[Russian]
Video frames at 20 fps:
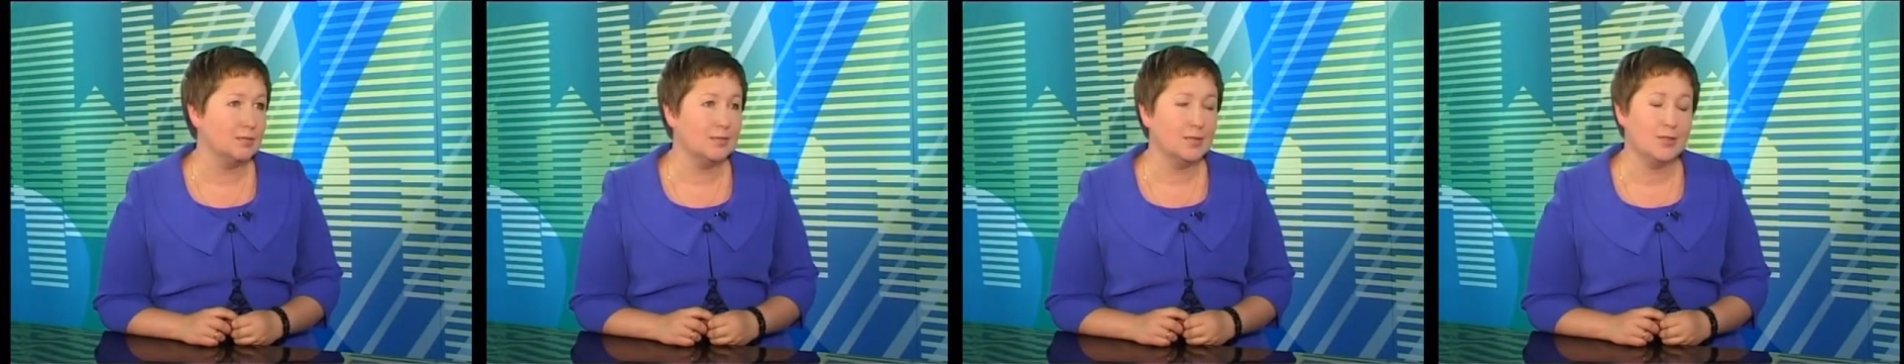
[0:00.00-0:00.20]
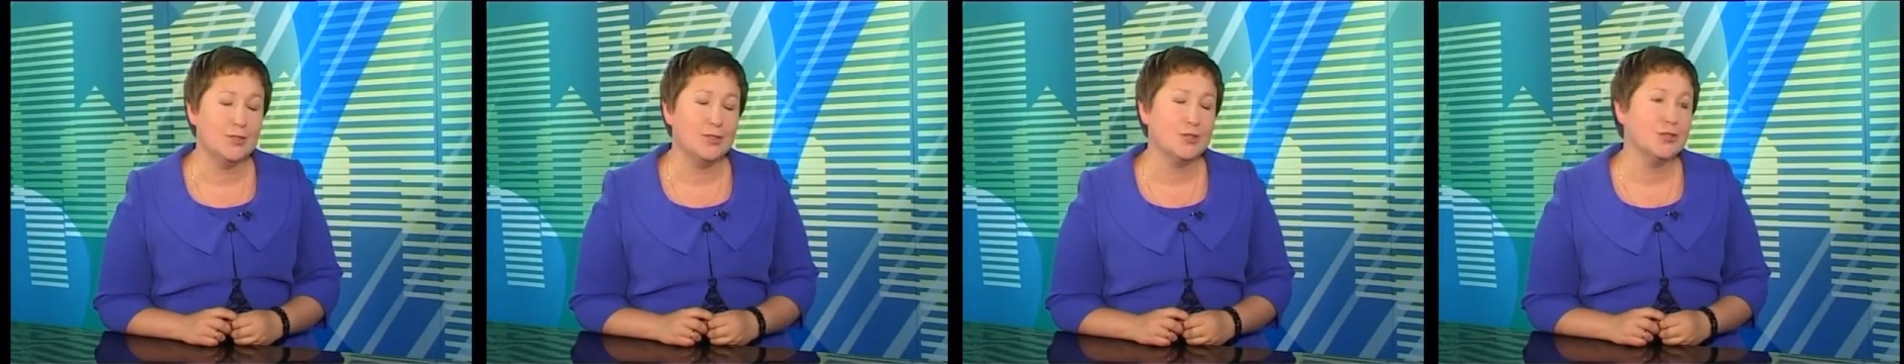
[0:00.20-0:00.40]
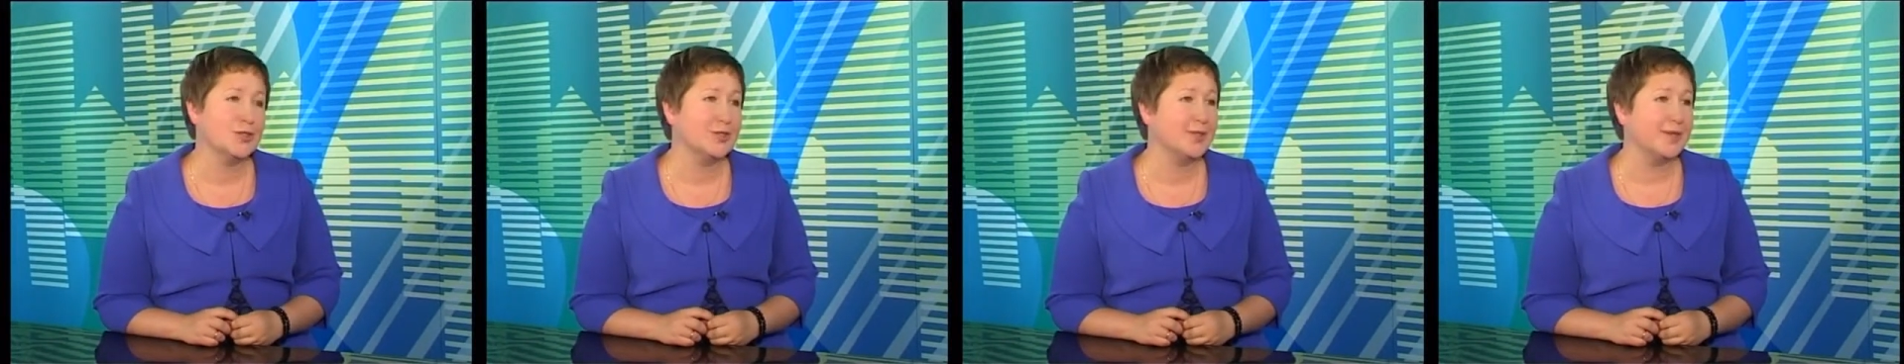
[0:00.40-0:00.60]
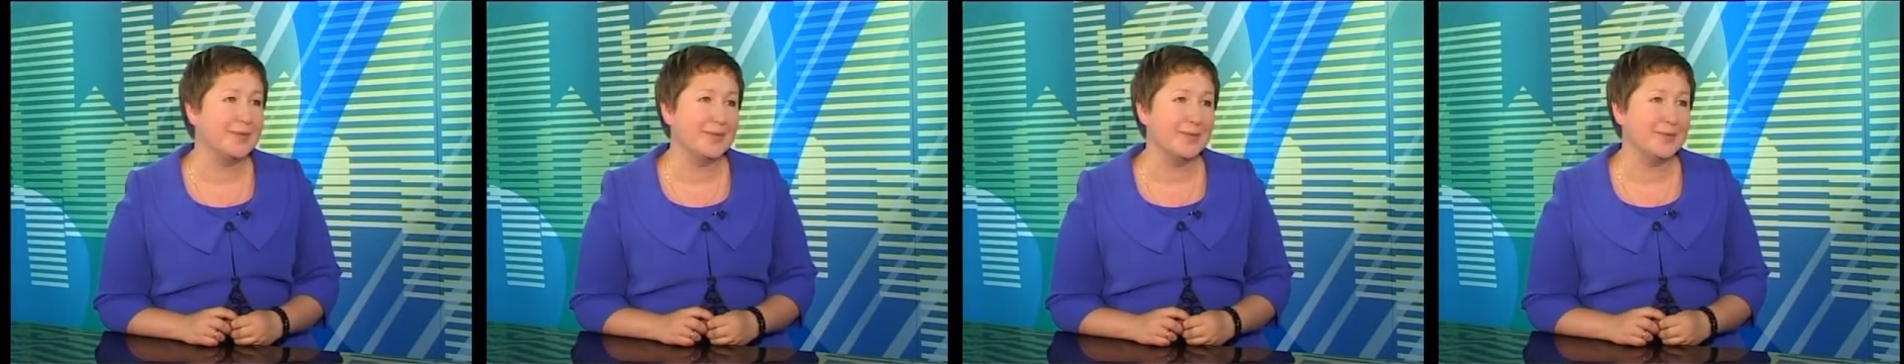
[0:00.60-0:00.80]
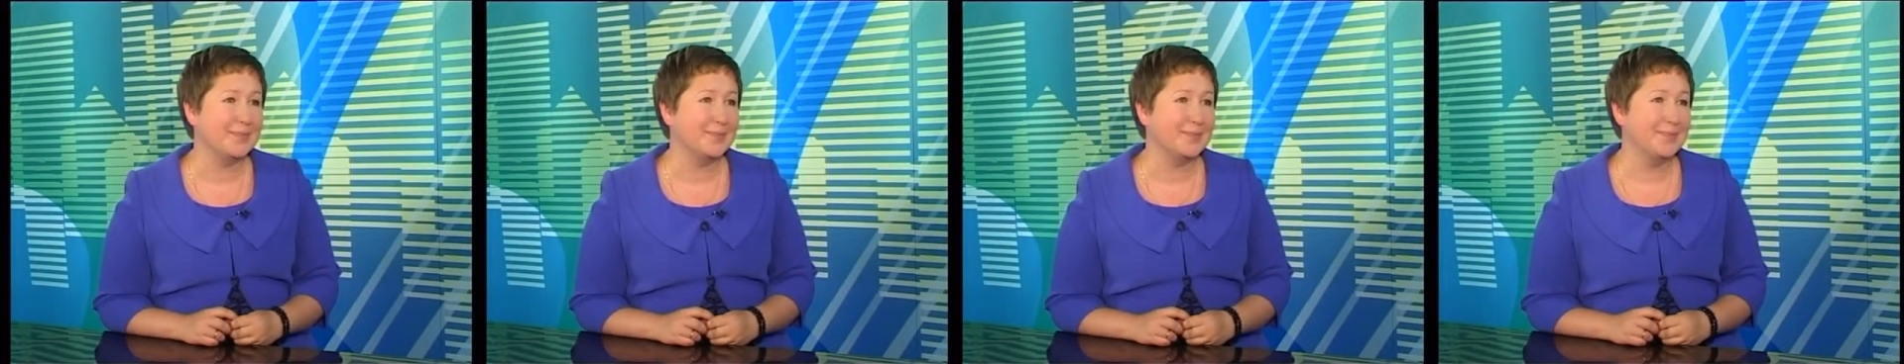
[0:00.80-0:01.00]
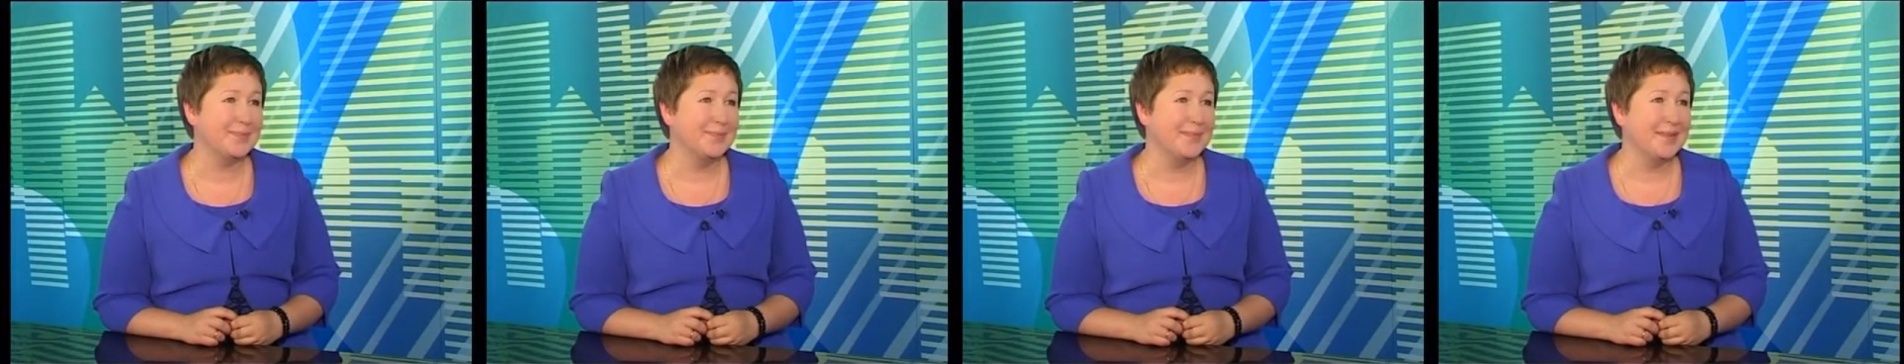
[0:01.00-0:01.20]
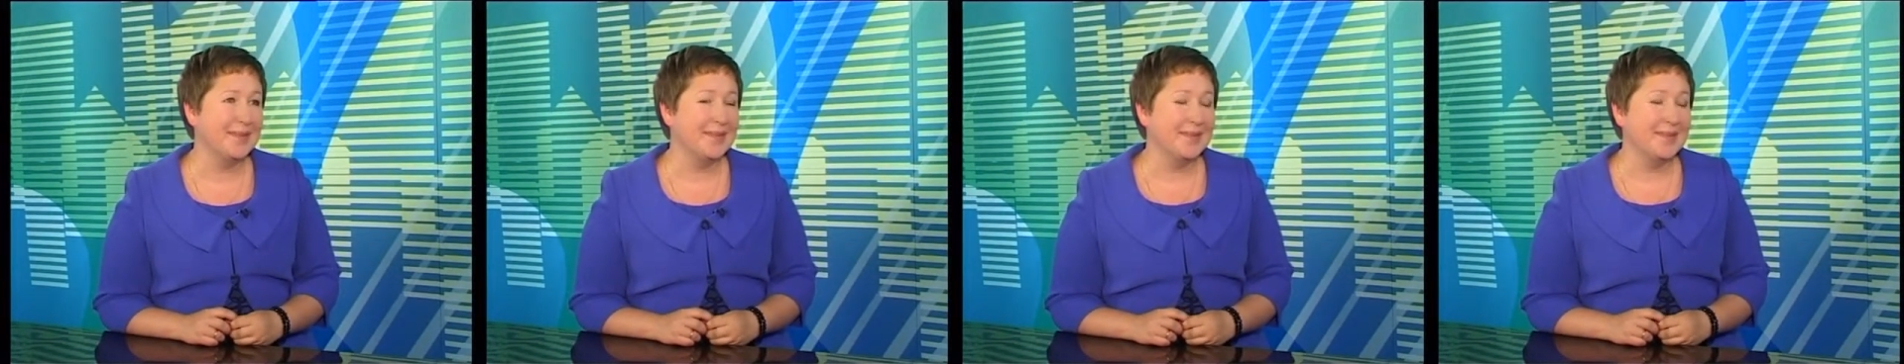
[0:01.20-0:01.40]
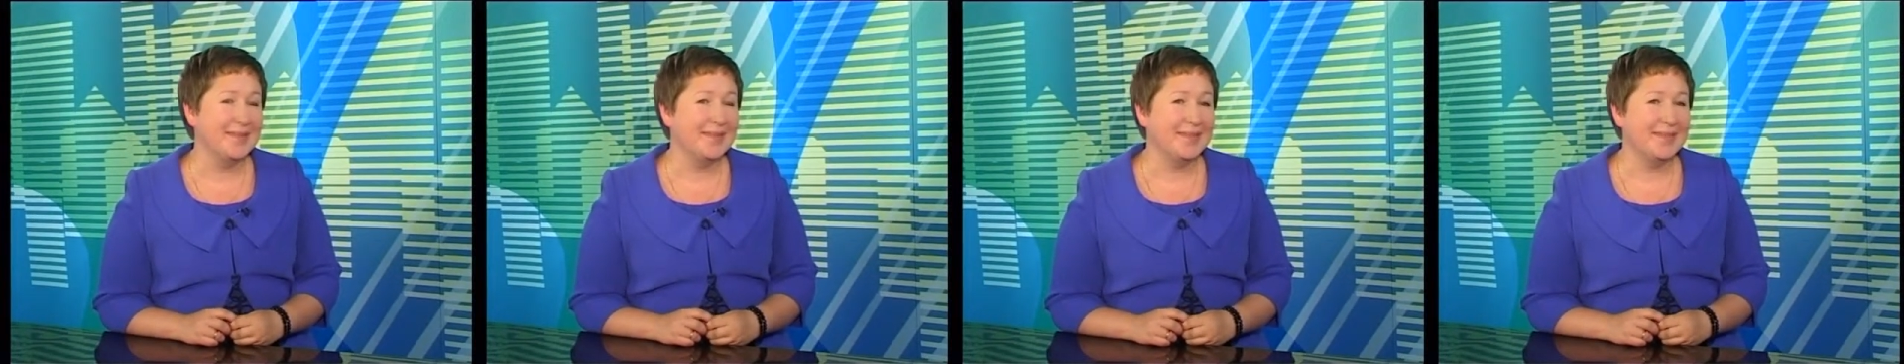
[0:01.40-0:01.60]
Я не знаю.
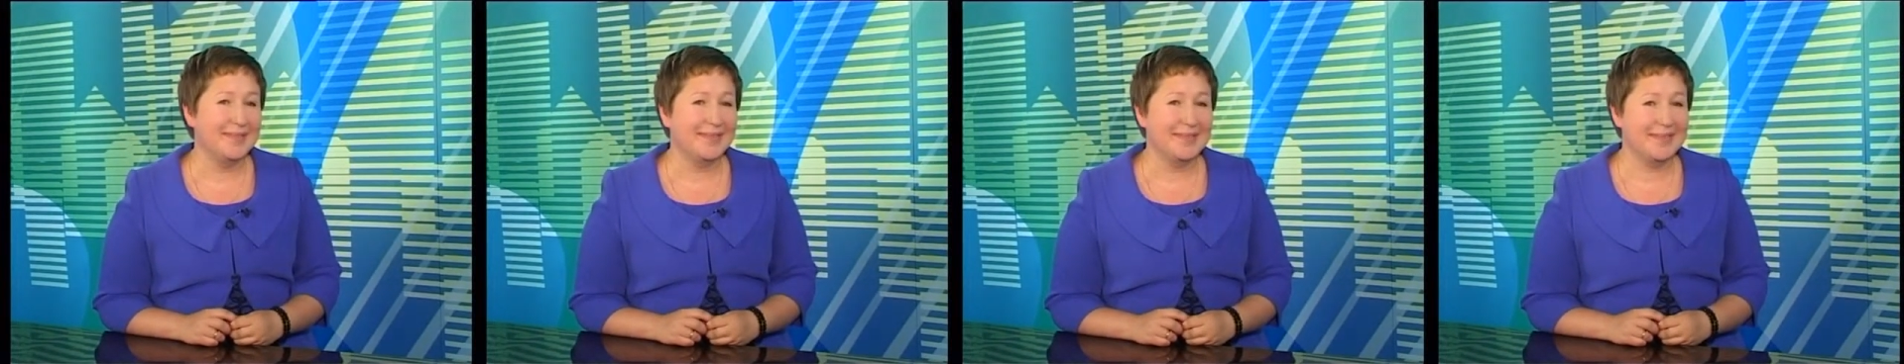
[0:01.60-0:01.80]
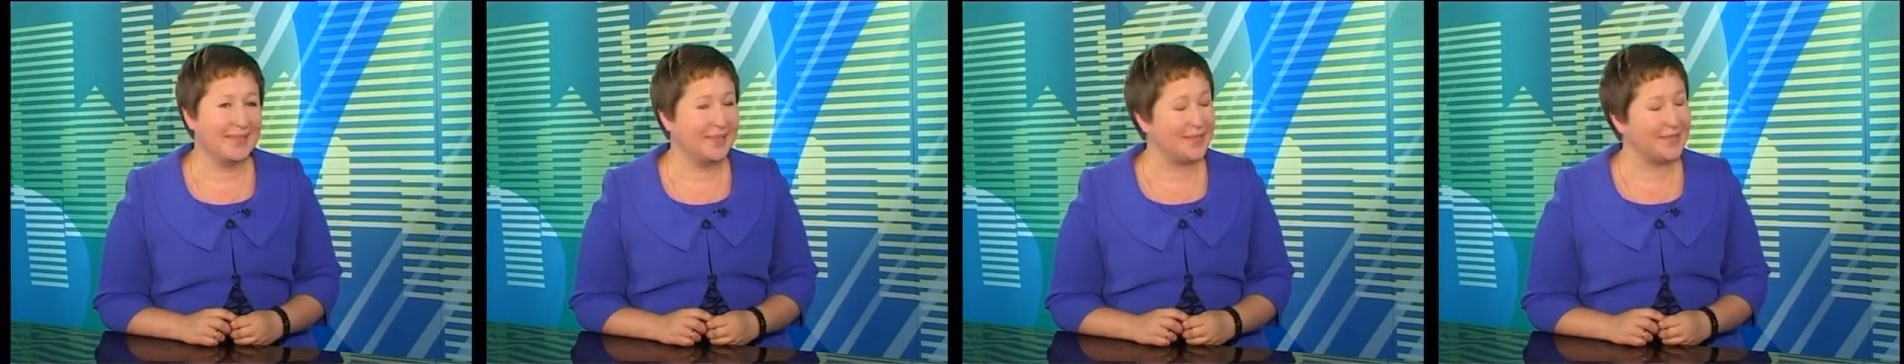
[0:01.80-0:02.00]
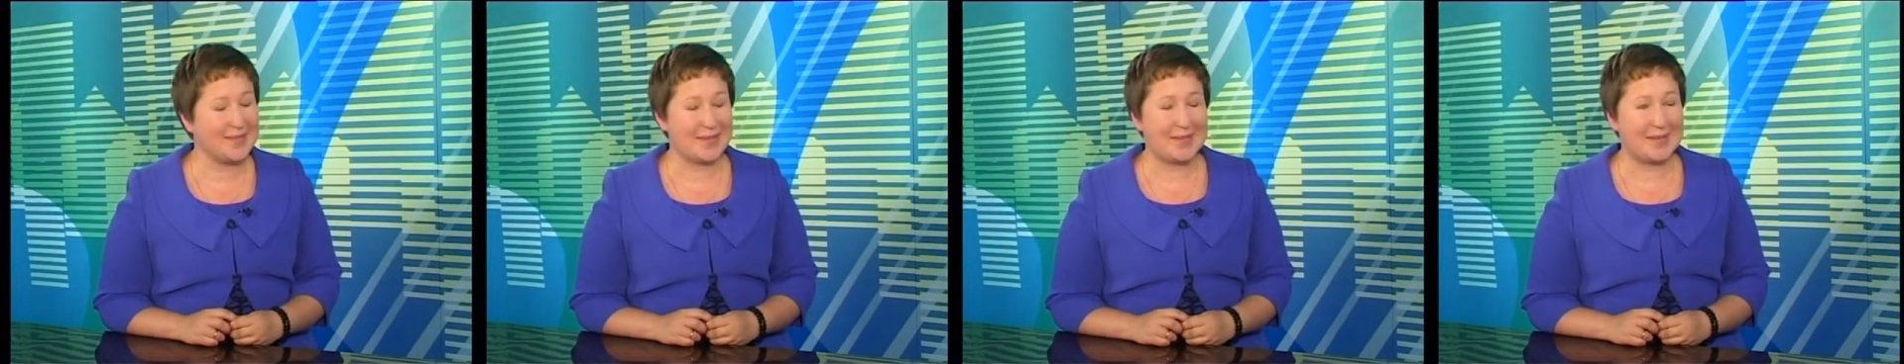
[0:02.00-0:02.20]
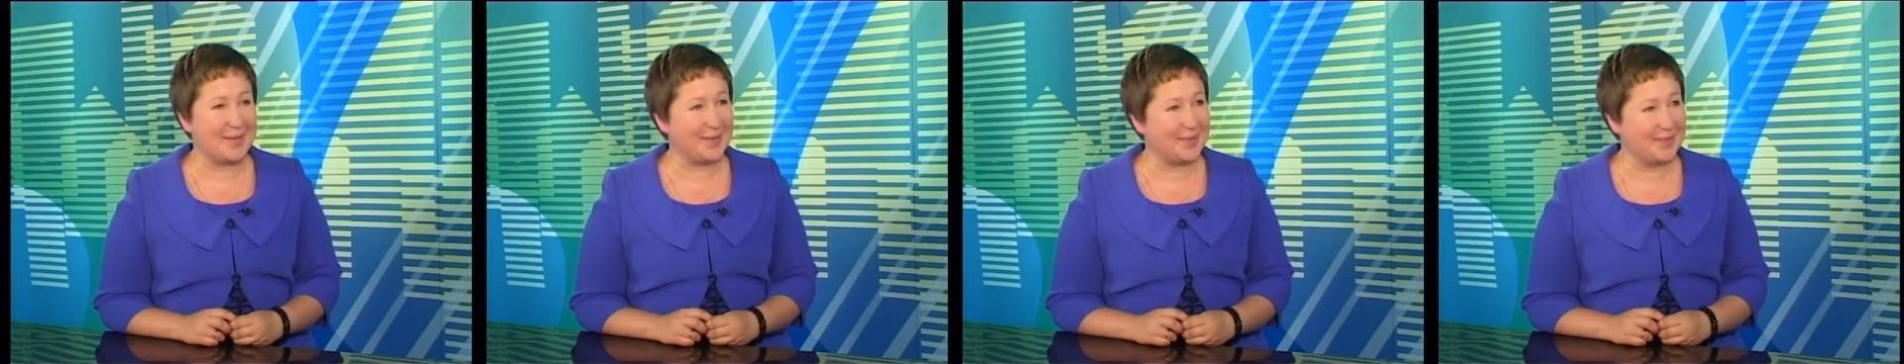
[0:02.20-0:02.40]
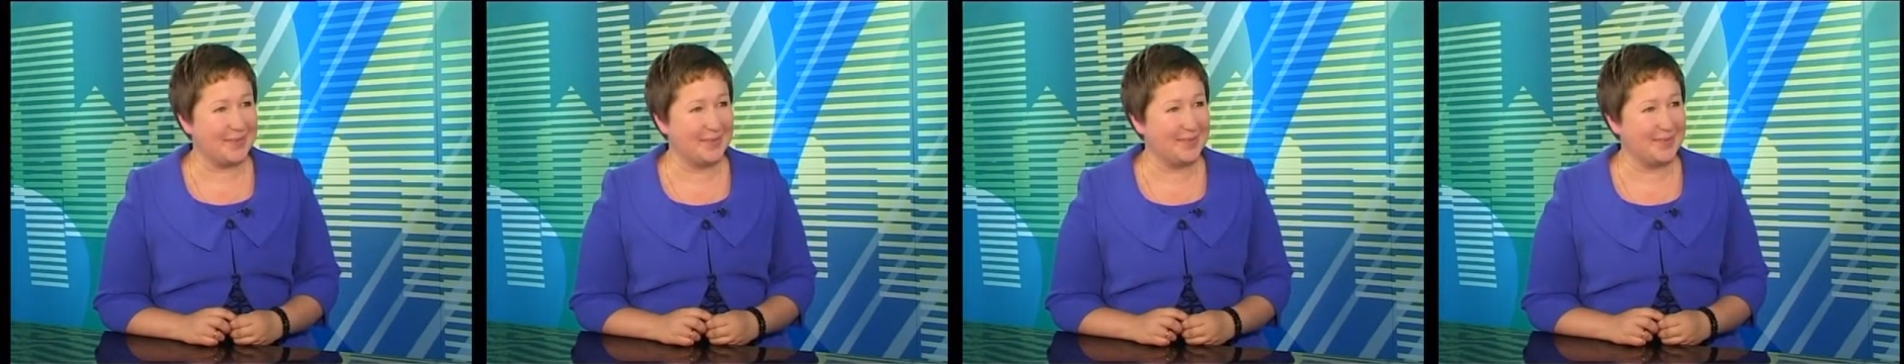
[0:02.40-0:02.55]
Я не знаю.